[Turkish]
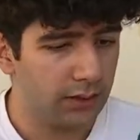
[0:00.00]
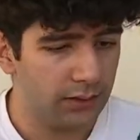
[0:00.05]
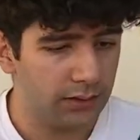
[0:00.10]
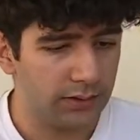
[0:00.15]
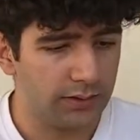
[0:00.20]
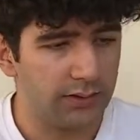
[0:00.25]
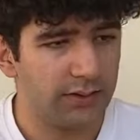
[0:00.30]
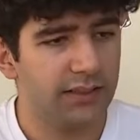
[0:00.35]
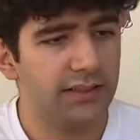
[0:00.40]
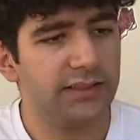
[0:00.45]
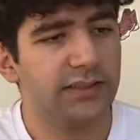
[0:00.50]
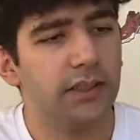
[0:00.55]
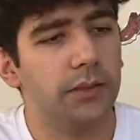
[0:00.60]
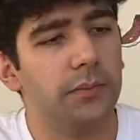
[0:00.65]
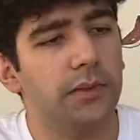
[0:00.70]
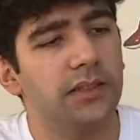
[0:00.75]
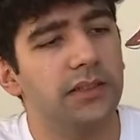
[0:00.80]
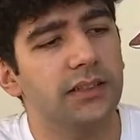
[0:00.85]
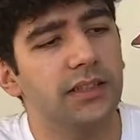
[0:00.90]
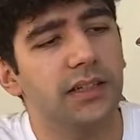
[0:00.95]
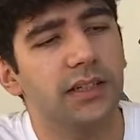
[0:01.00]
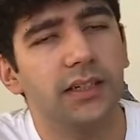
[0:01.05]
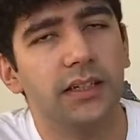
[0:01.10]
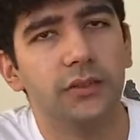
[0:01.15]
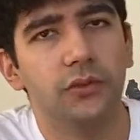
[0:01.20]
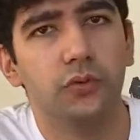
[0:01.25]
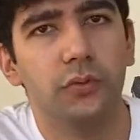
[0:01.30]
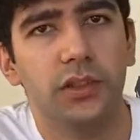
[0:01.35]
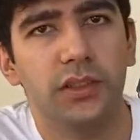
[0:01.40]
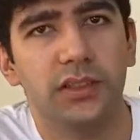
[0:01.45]
Ee, yine tabanda
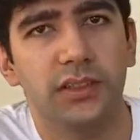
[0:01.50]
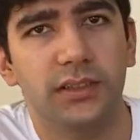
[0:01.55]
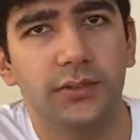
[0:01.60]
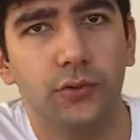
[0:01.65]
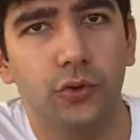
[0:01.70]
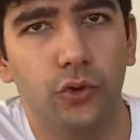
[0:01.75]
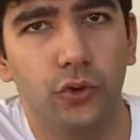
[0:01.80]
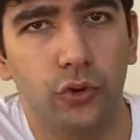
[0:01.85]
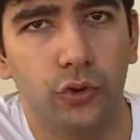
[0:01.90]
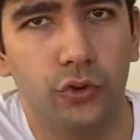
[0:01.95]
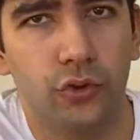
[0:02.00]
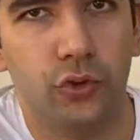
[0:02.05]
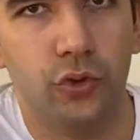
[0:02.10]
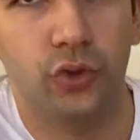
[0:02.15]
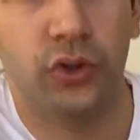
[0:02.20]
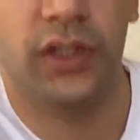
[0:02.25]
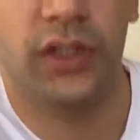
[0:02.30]
ayak numarasını görüyorsunuz.